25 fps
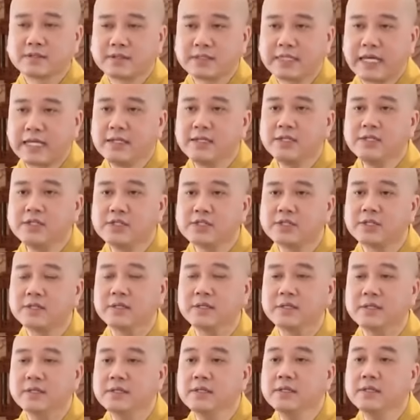tránh
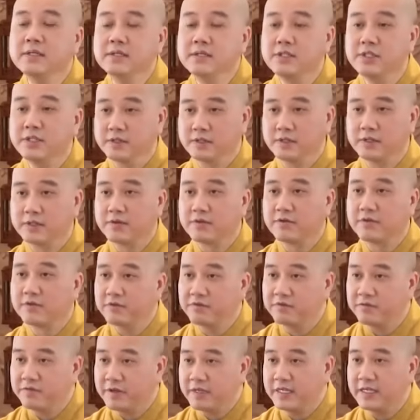sự lương dược
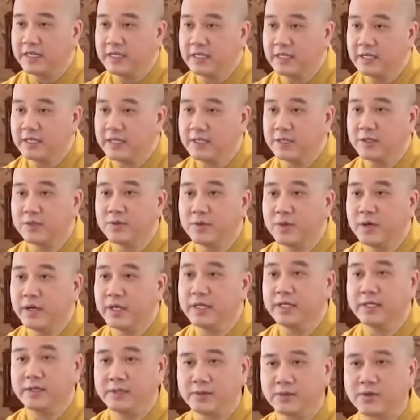vị liệu
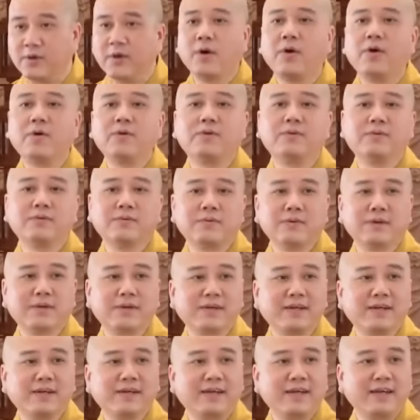hình khô
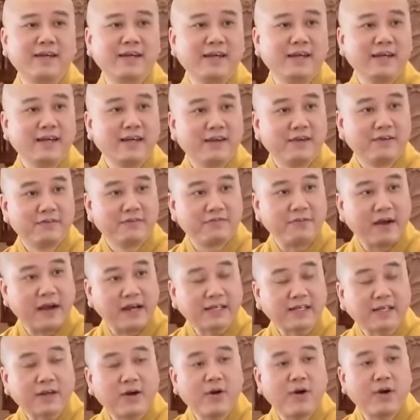
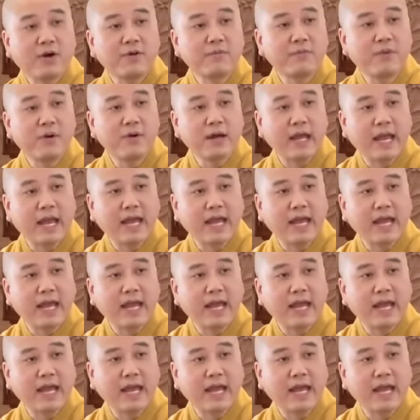phải coi món